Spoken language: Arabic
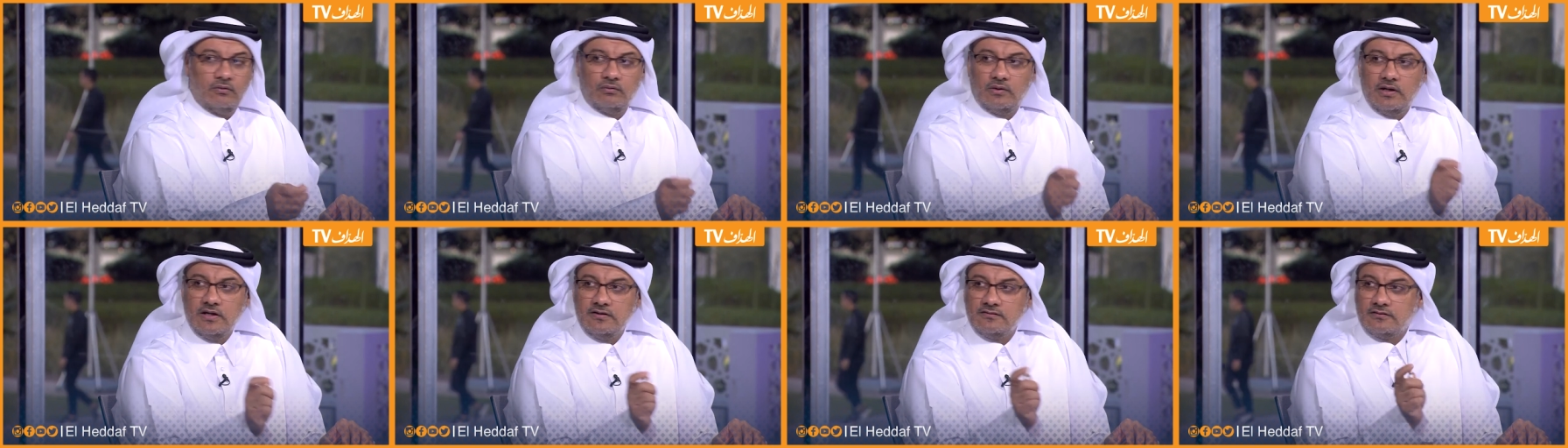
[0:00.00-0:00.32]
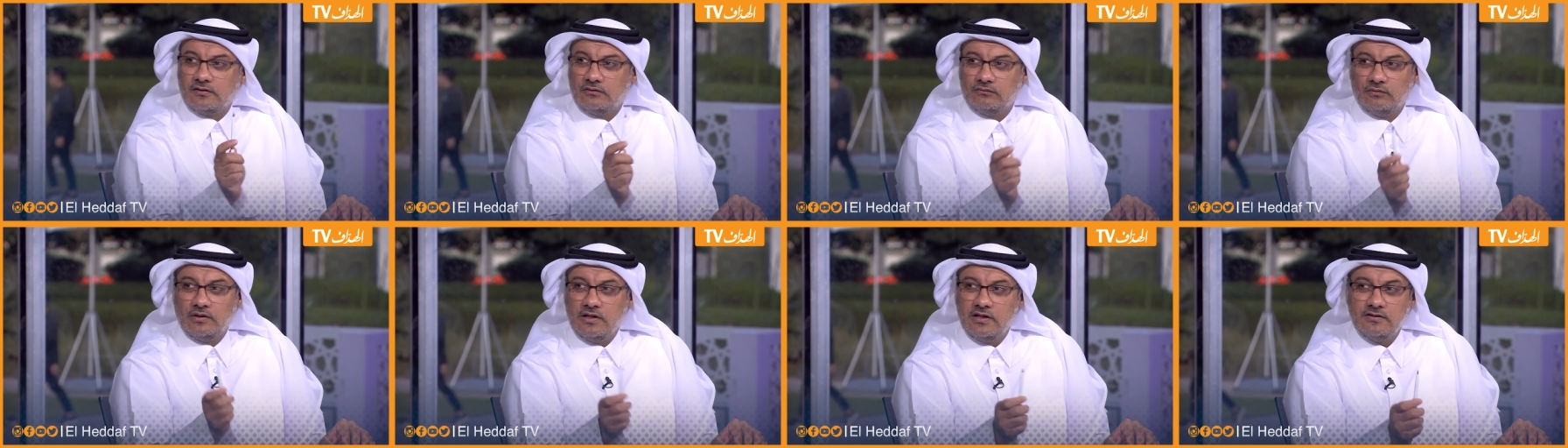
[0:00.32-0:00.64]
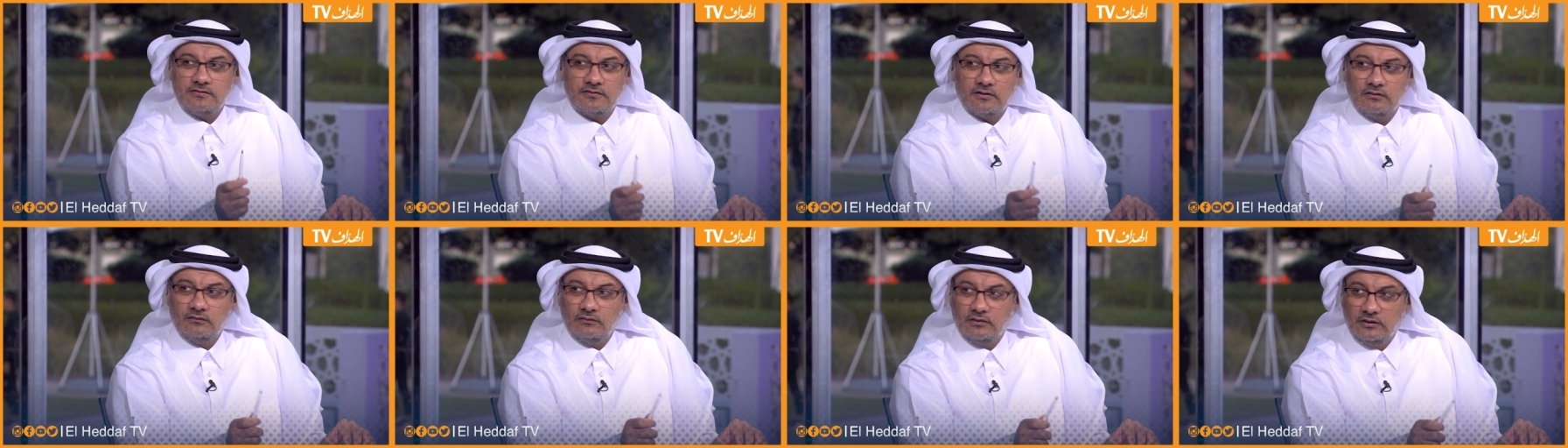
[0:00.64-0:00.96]
وليس
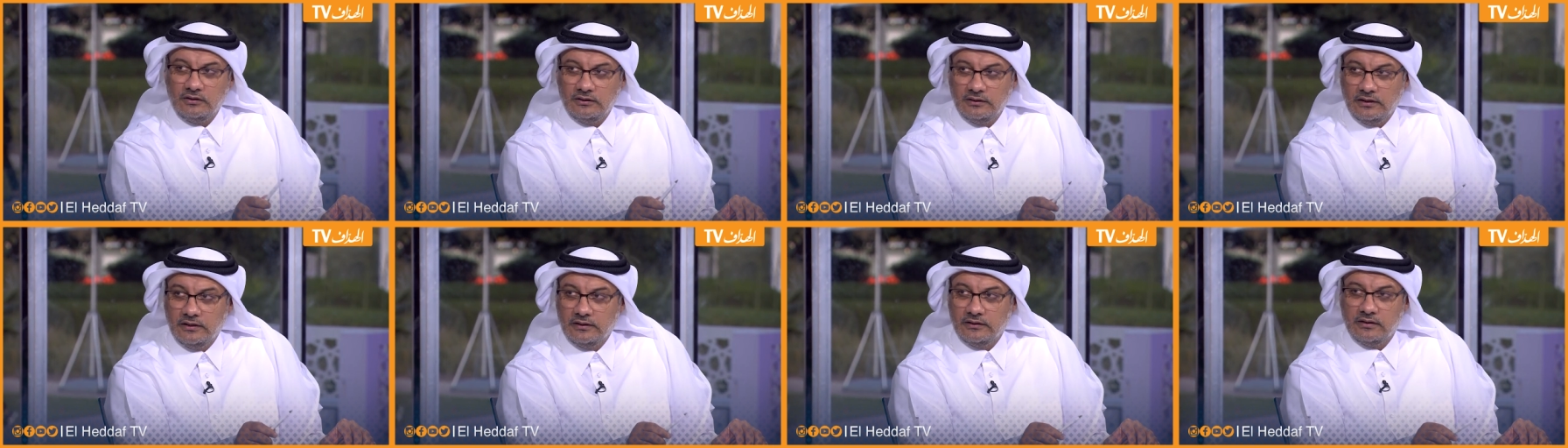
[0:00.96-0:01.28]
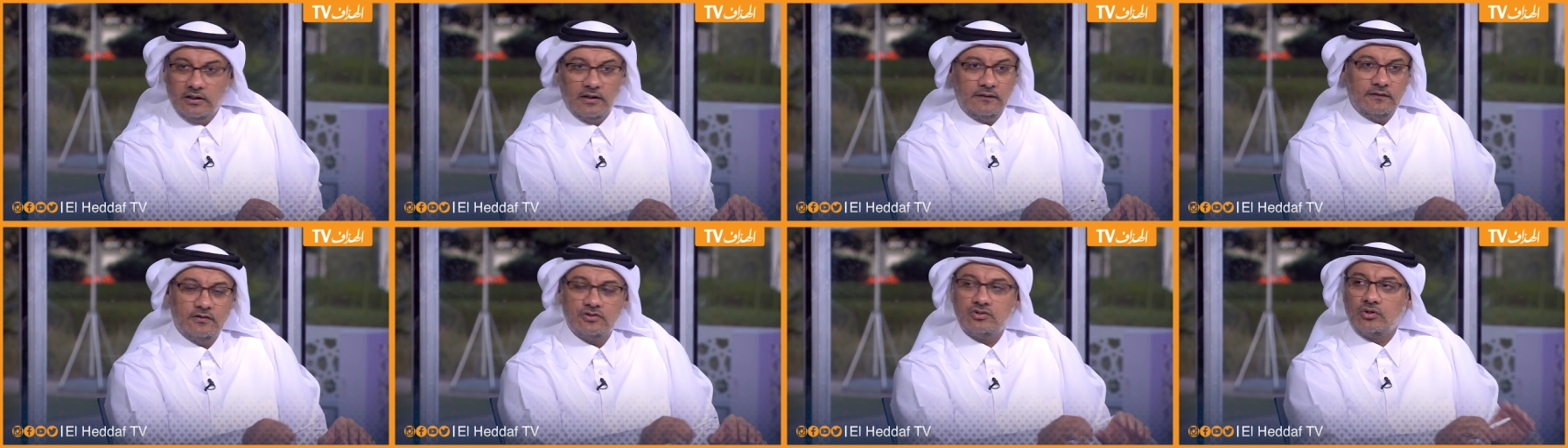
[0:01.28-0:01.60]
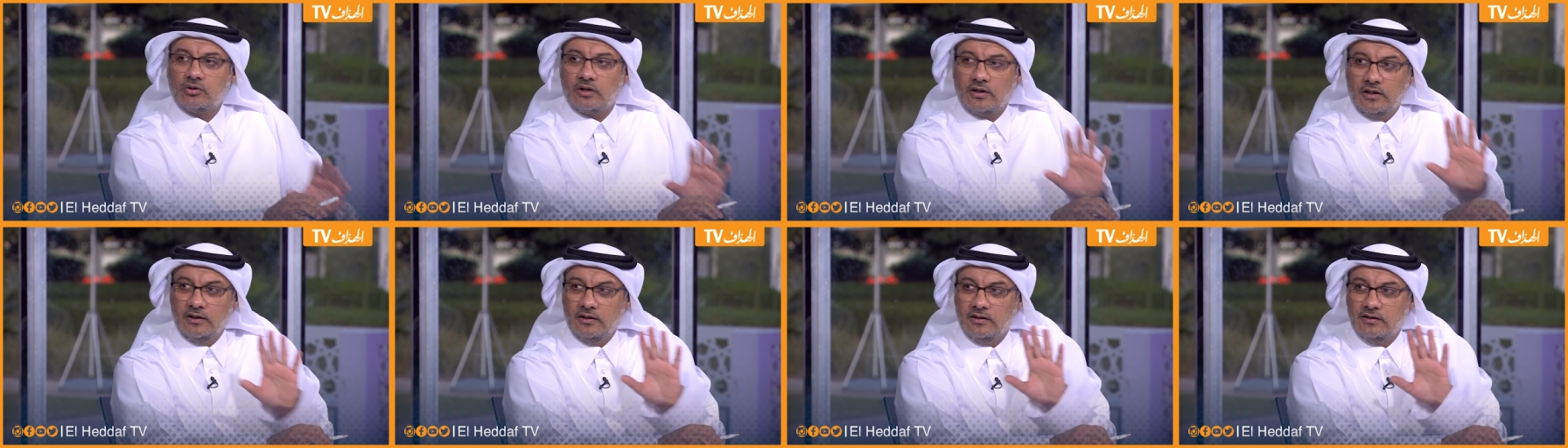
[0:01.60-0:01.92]
وليس واحد يعني هذه
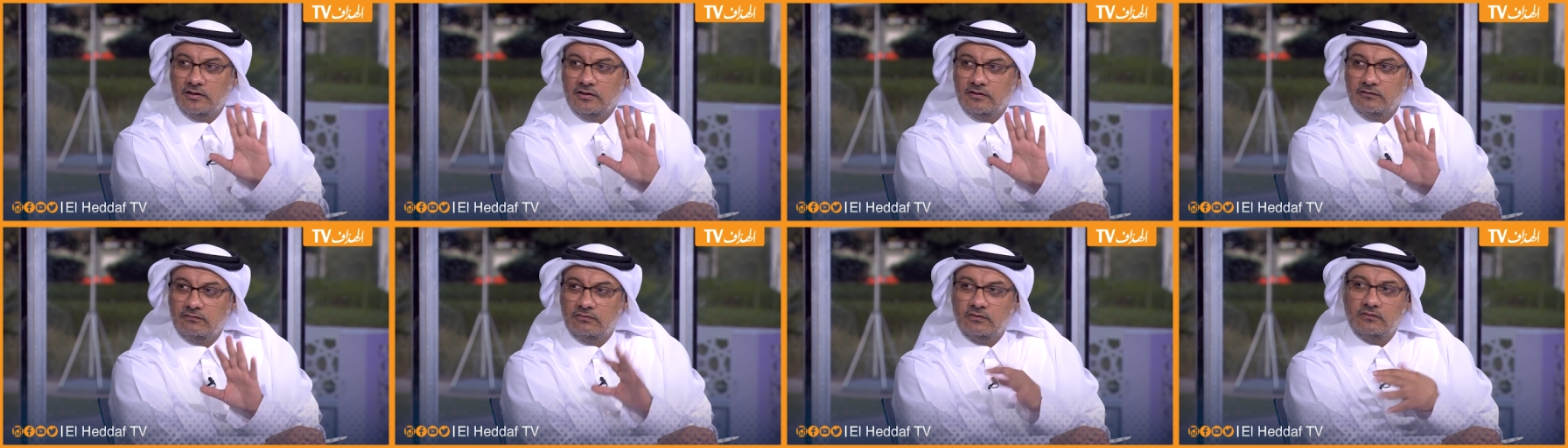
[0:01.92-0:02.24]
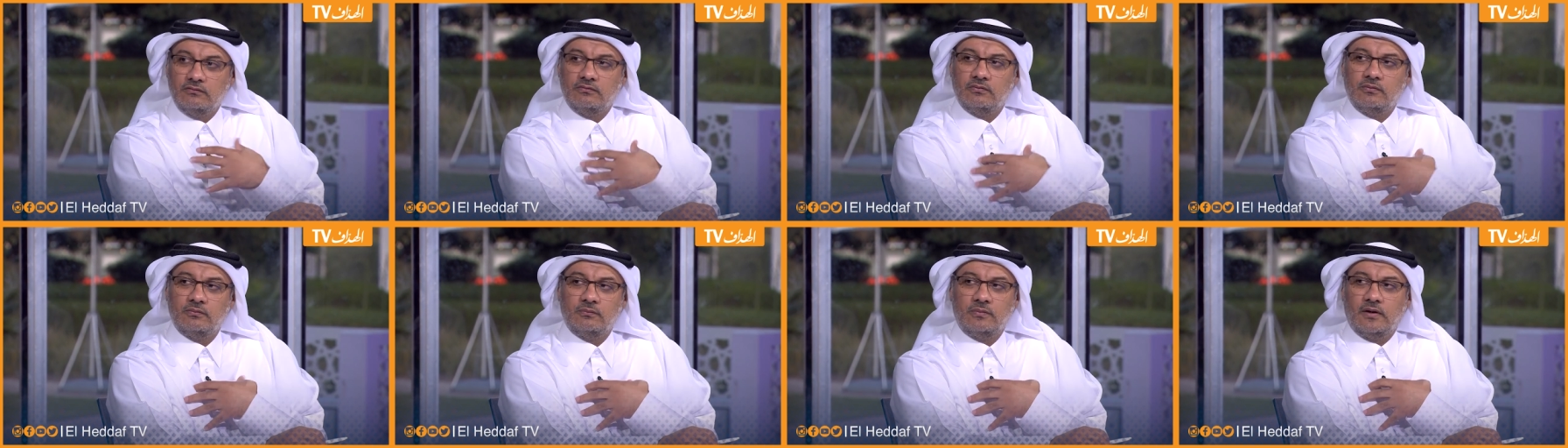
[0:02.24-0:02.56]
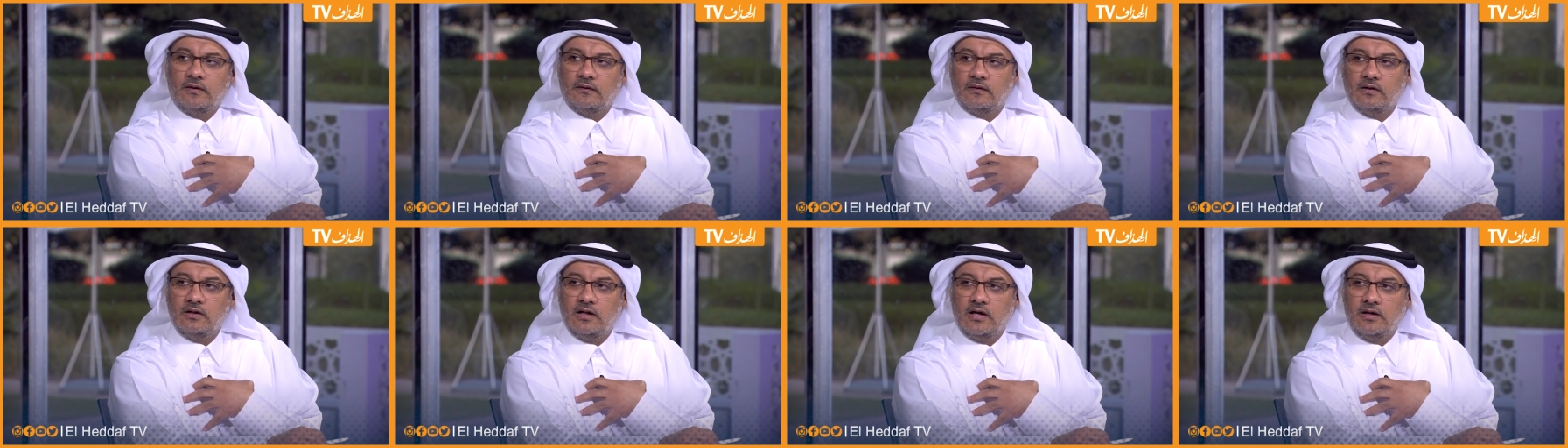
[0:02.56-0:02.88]
جراه في
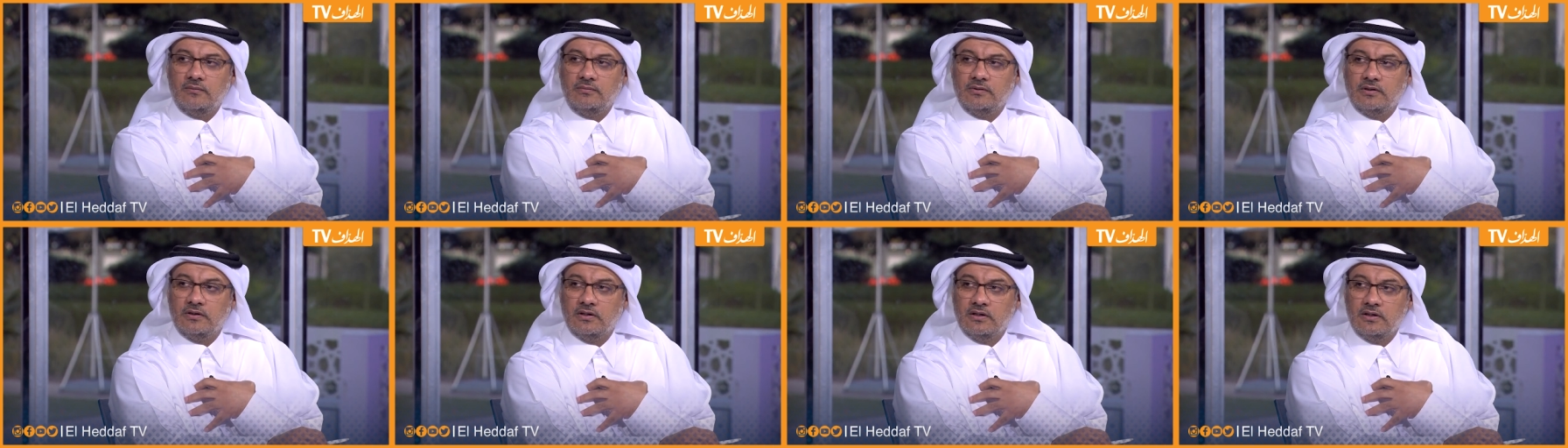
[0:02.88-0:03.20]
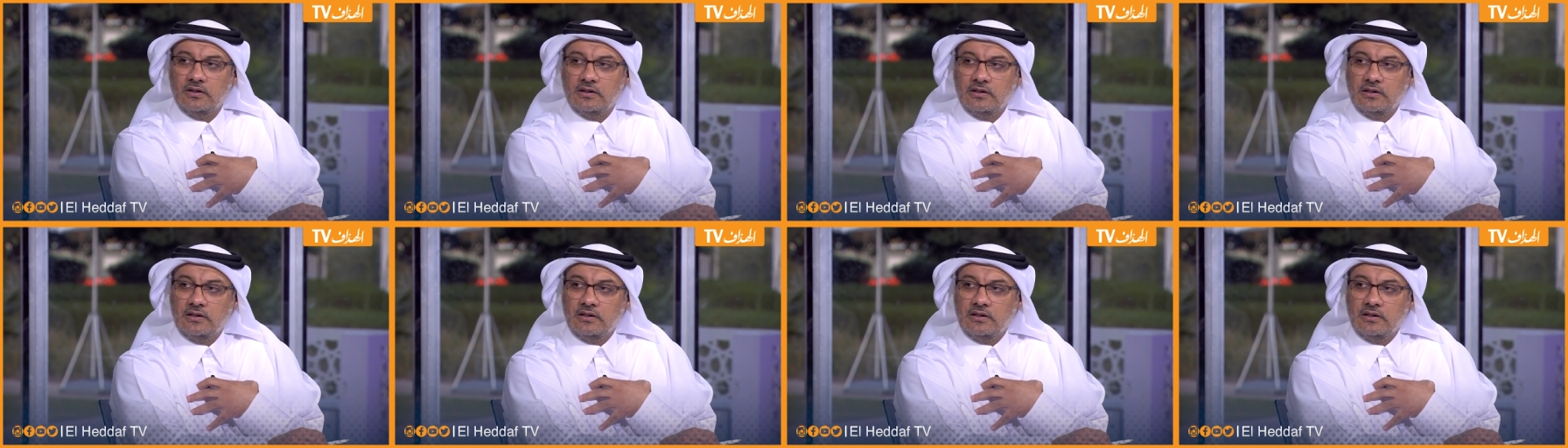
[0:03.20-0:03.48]
بعض اللاعبين يعني